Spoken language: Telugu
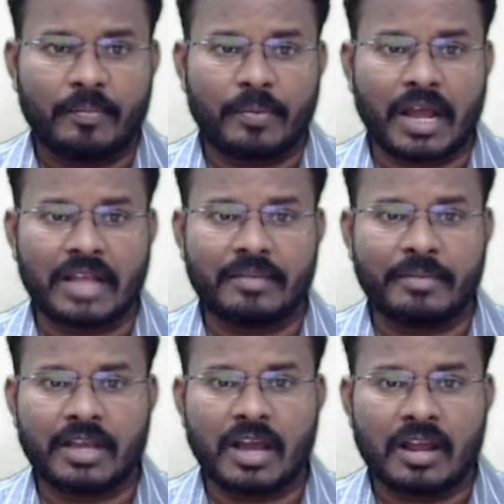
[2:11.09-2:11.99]

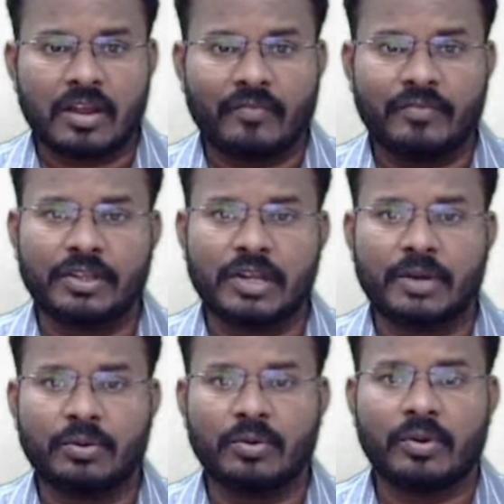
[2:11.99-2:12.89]
ప్రాథమిక
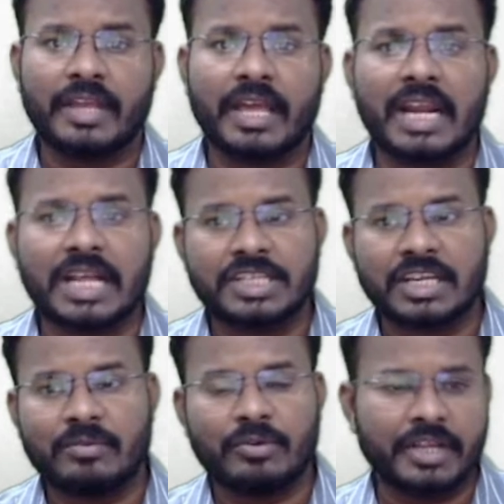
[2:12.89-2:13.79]
విధులను ఏ
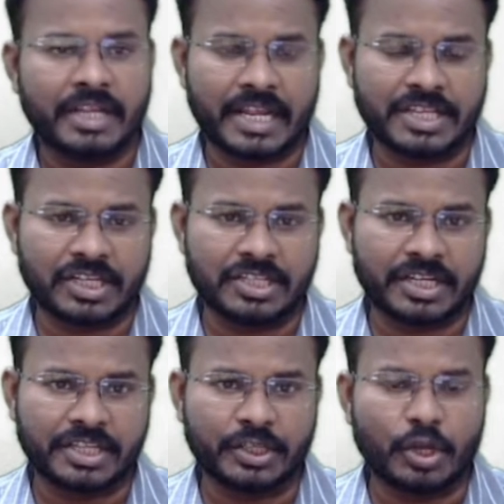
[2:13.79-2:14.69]
రాజ్యాంగం నుండి గ్రహించడం
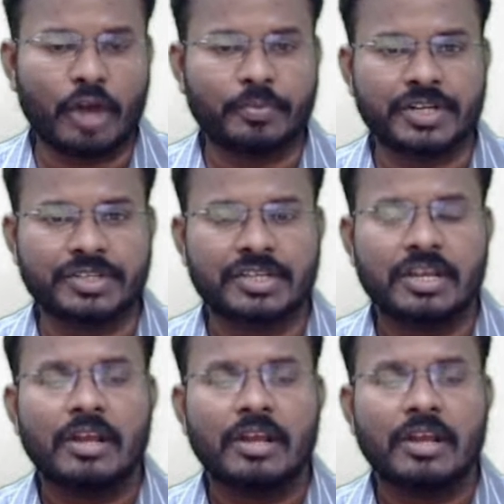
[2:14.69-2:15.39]
జరిగింది ఆప్షన్స్